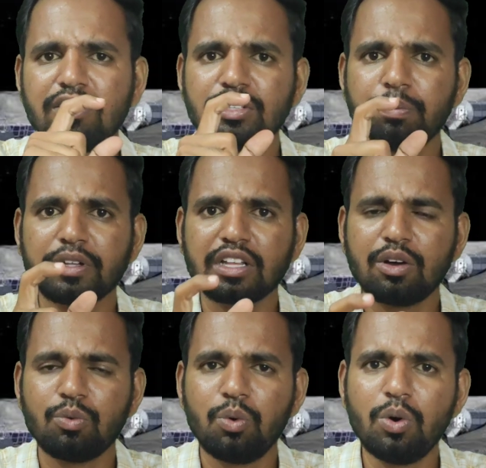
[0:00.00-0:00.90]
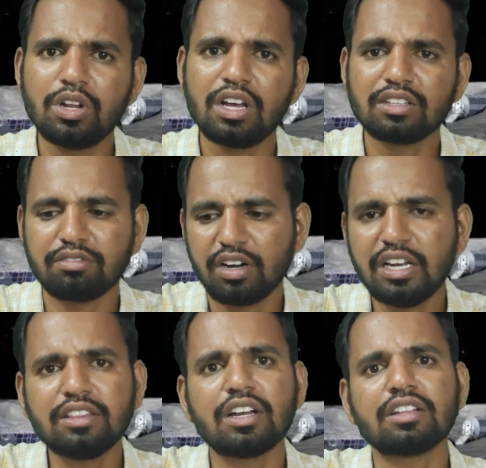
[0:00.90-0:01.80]
வந்து பார்த்திங்கன்னா ஓடுன அந்த
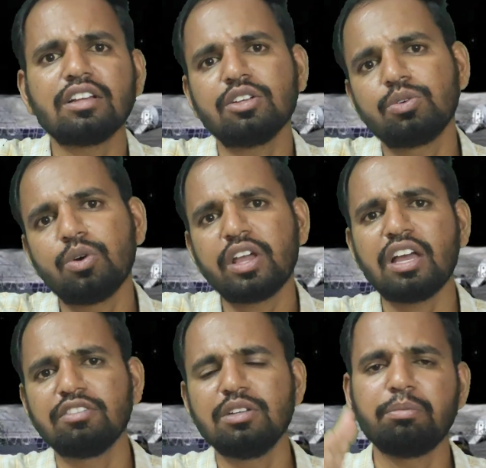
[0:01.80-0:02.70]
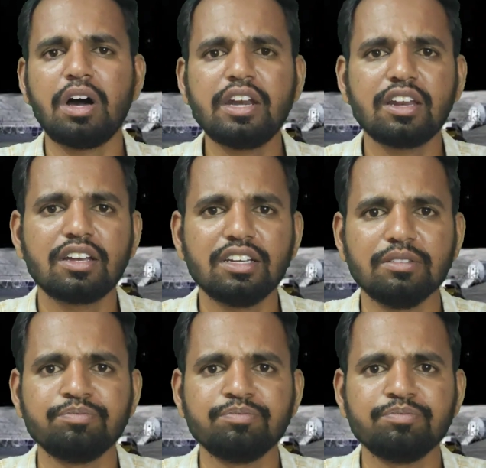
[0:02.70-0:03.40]
வழித்தடம் தான் அந்த குகையாக வந்து மாறி இருக்கு